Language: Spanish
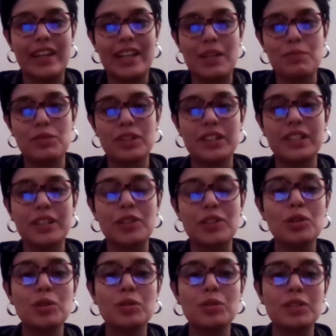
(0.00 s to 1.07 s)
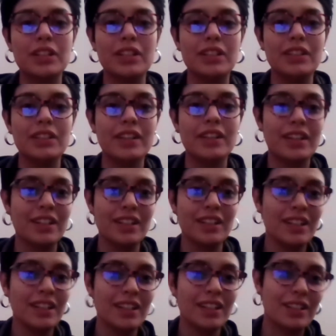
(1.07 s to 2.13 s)
las mujeres jóvenes y a
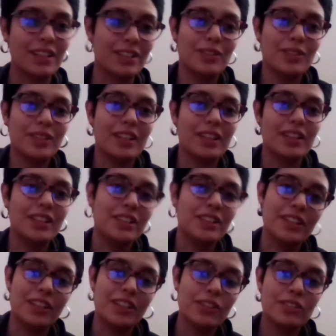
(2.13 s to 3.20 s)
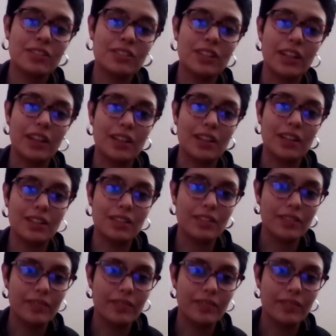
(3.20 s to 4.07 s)
los jóvenes del interior que